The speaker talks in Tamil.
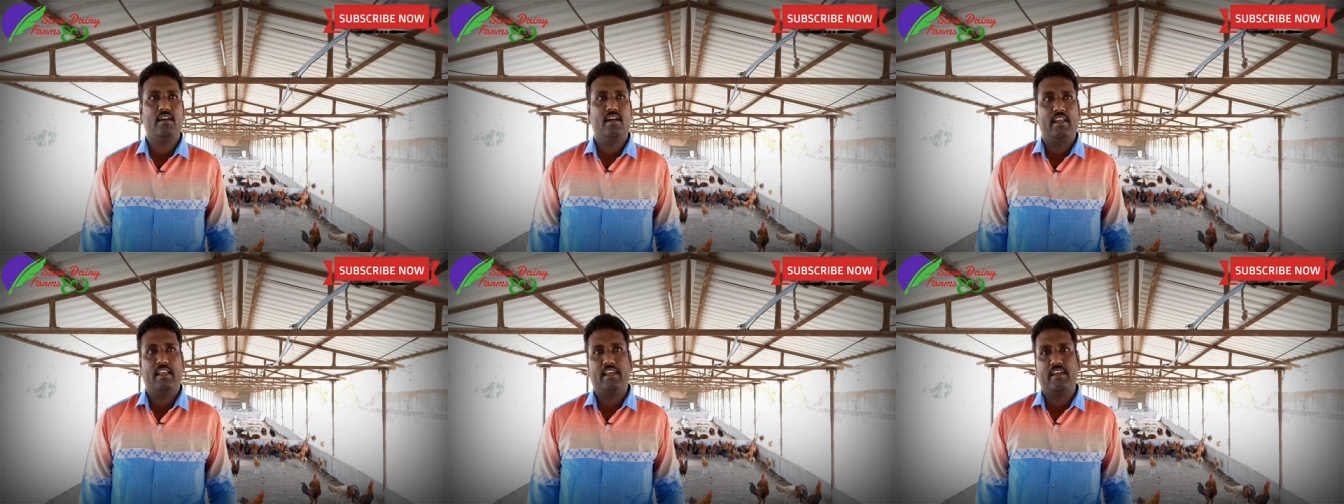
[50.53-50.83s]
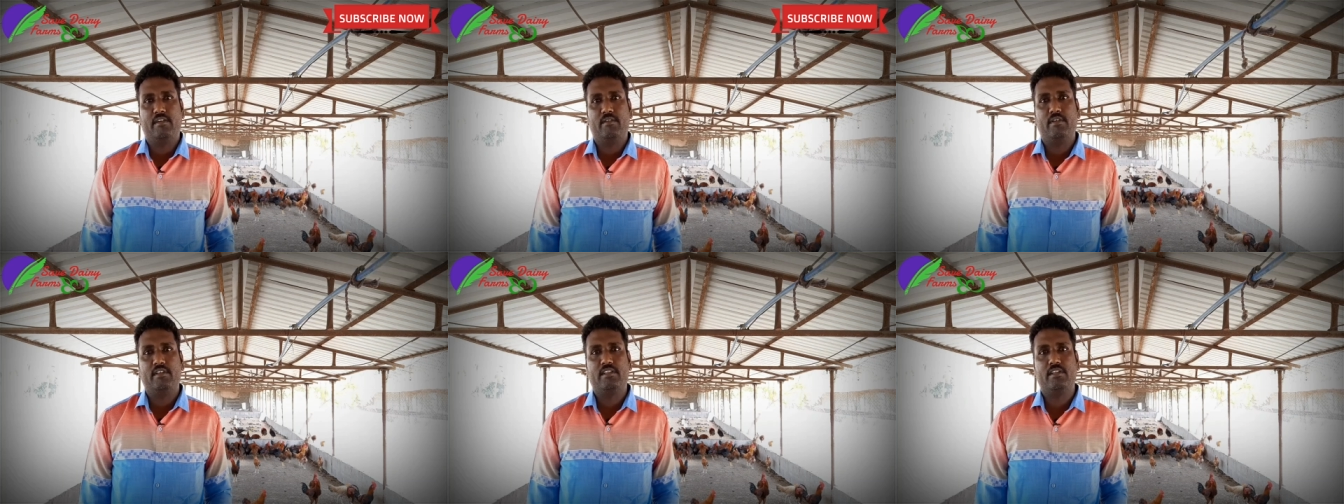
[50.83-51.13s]

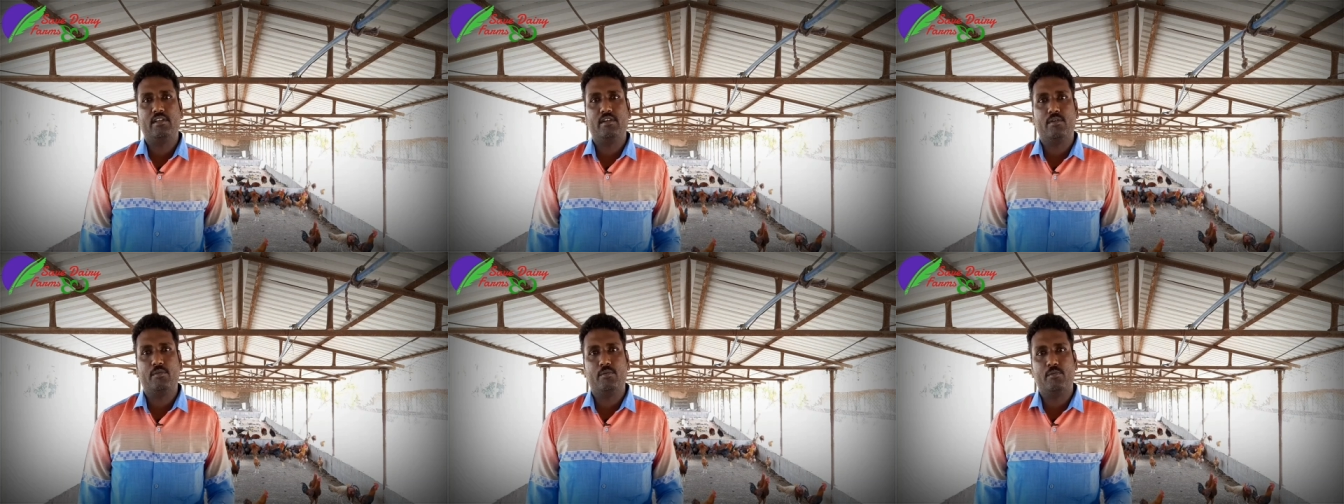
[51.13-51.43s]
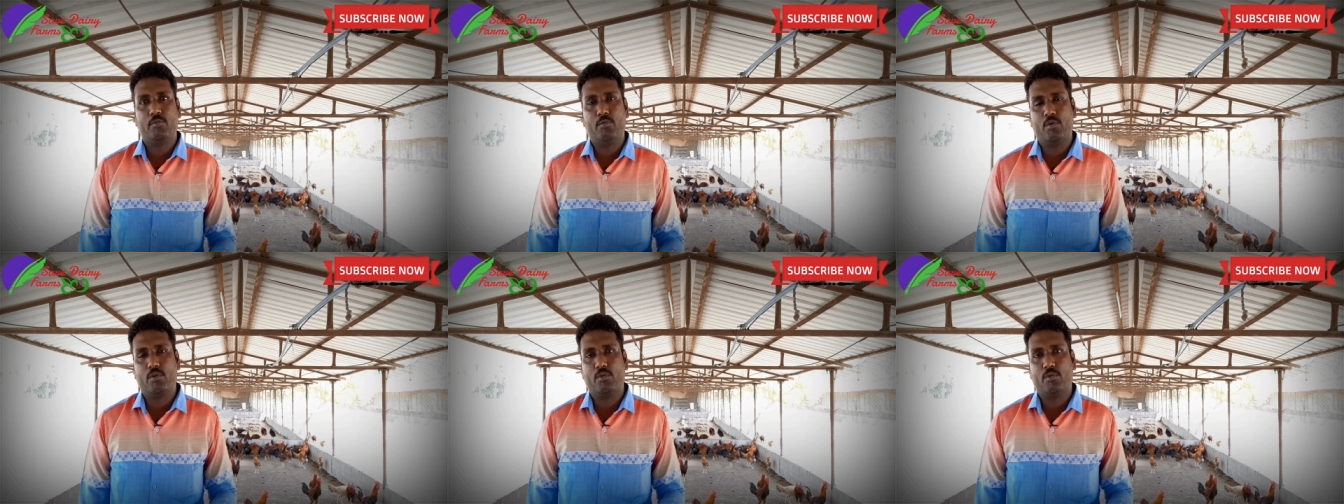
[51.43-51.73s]
நீங்கள் வந்துட்டு
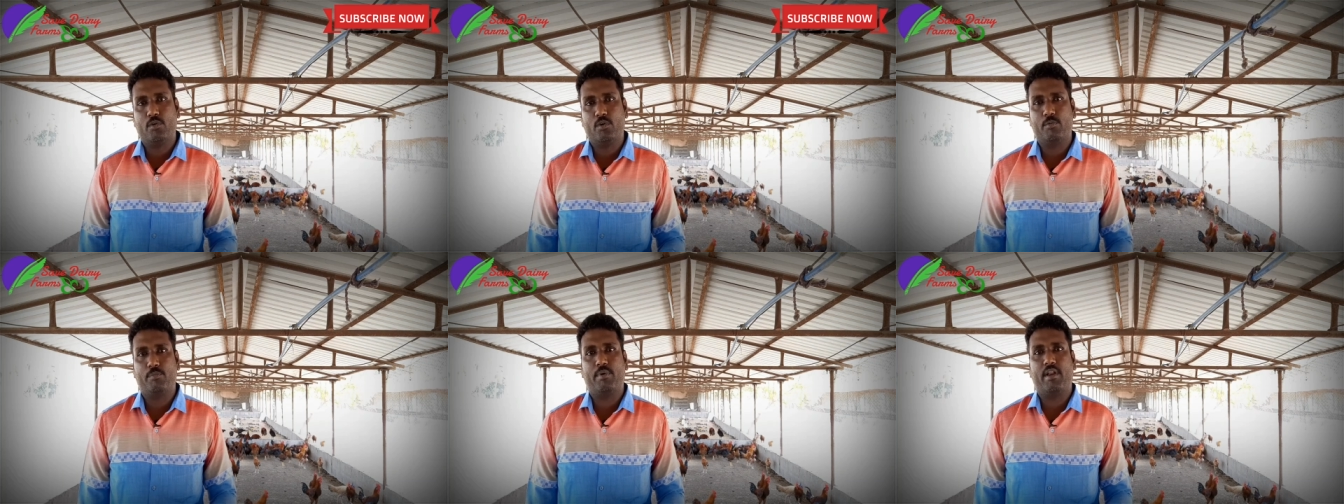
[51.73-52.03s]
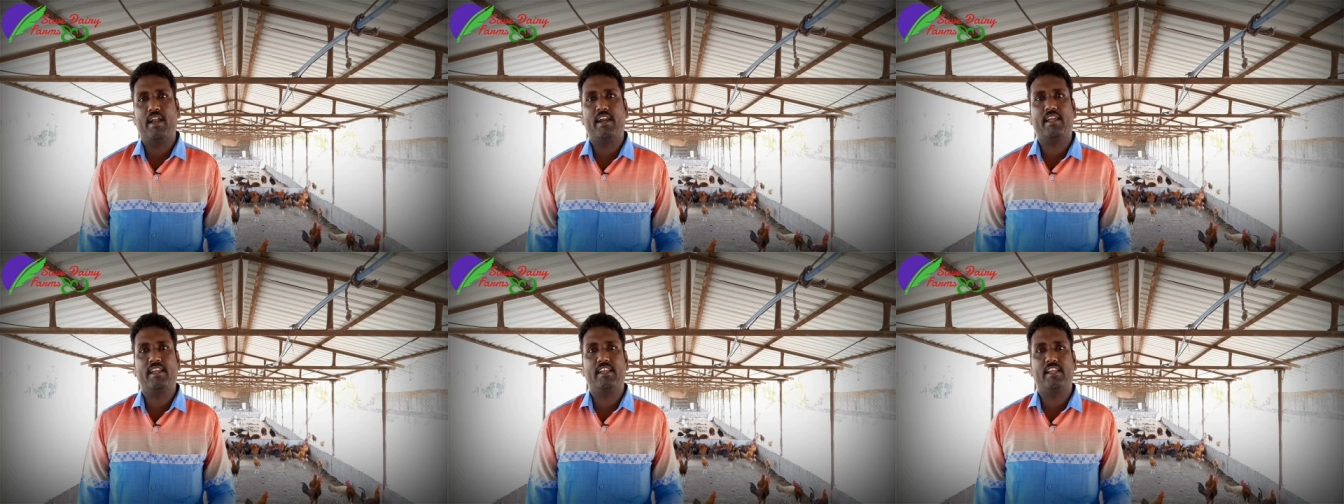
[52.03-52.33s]
ஒரு ஒரு
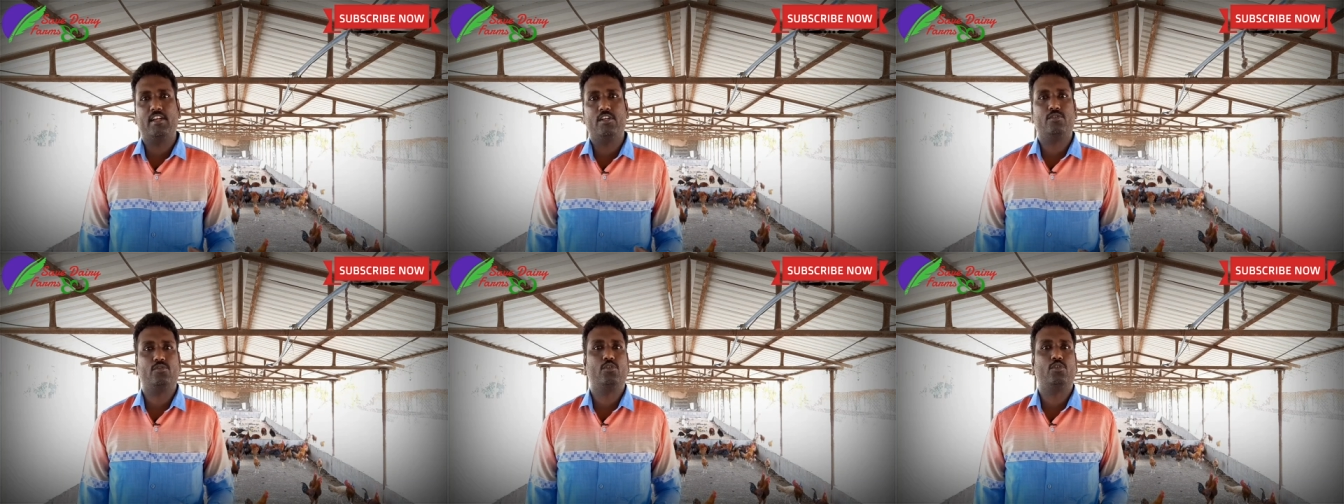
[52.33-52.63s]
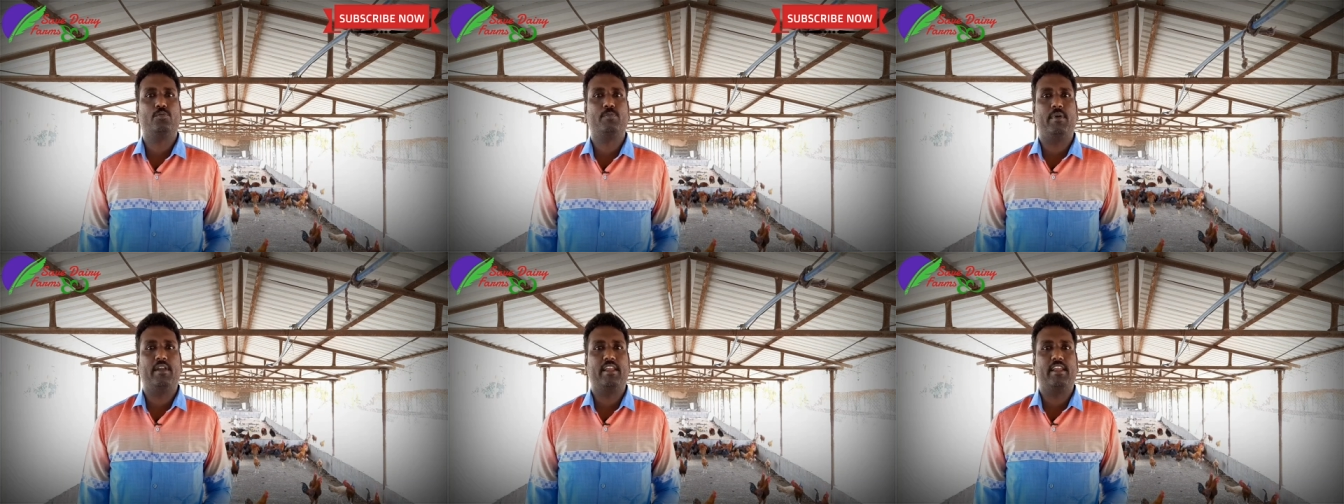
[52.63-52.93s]
ப்ராடக்ட் நீங்கள்
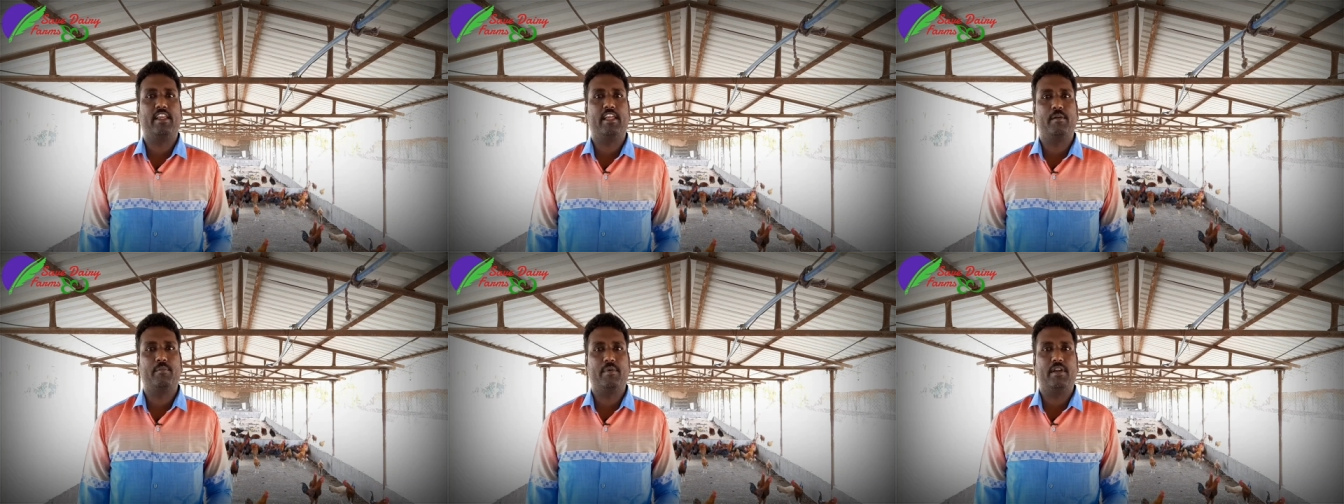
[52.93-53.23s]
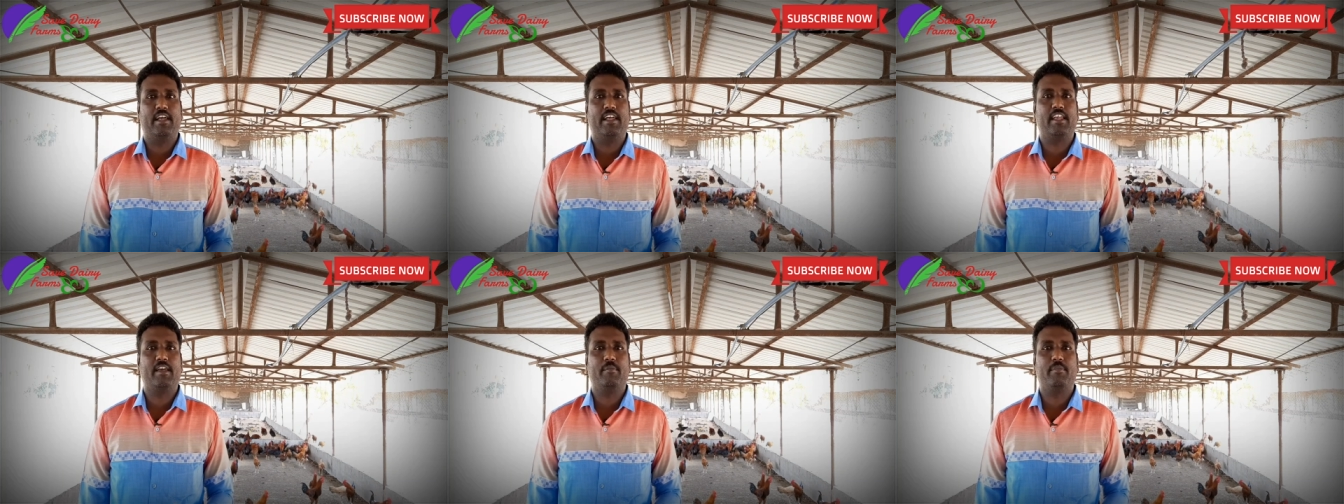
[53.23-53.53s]
சூஸ் பண்ணுறீங்கன்னா இப்போ
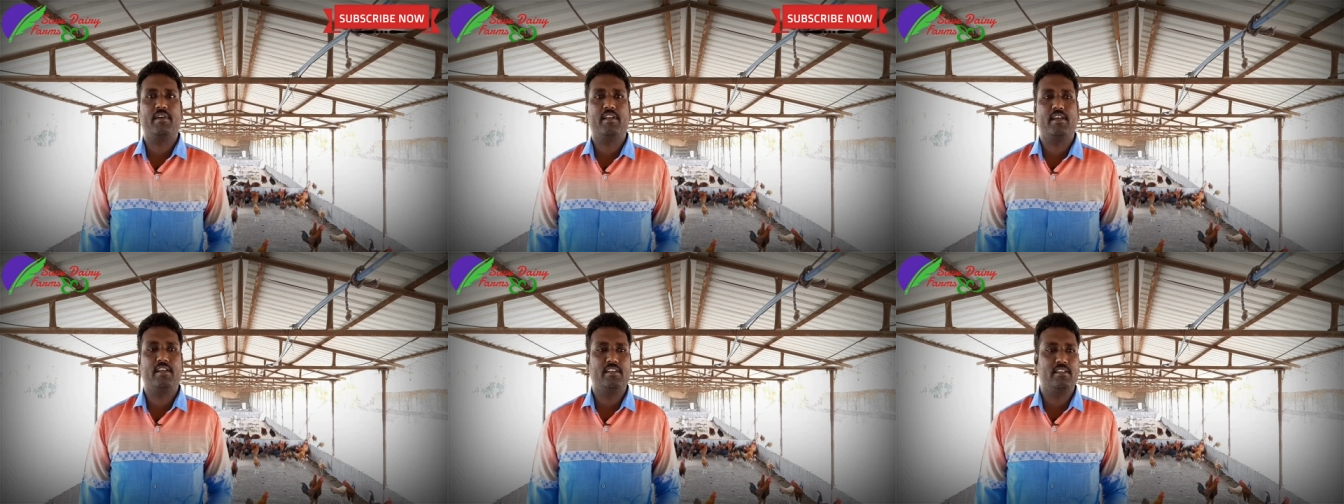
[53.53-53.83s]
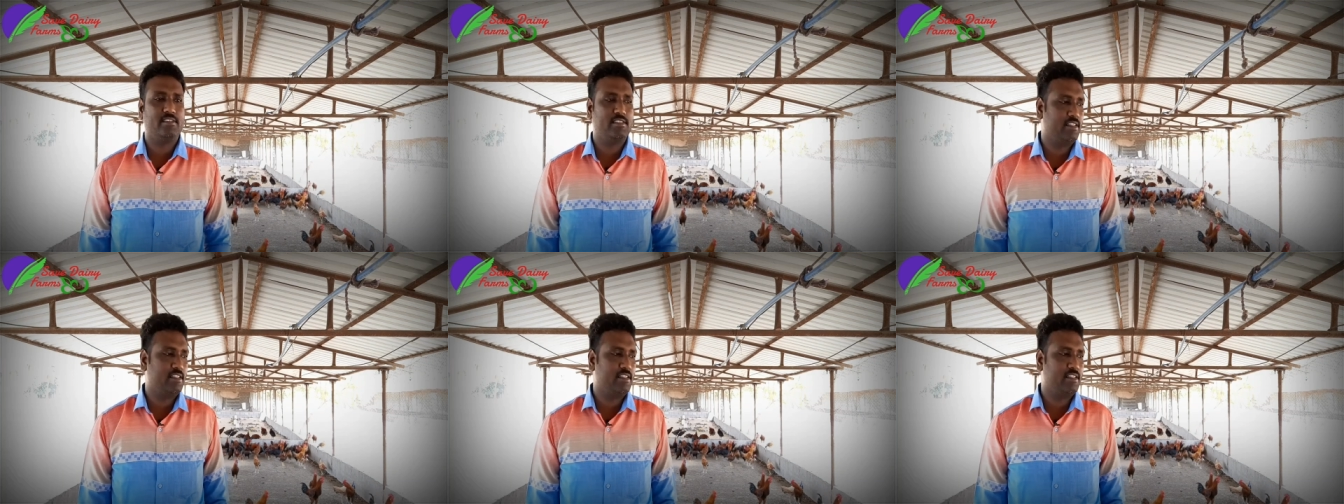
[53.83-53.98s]
நிறைய பேருக்கு இந்த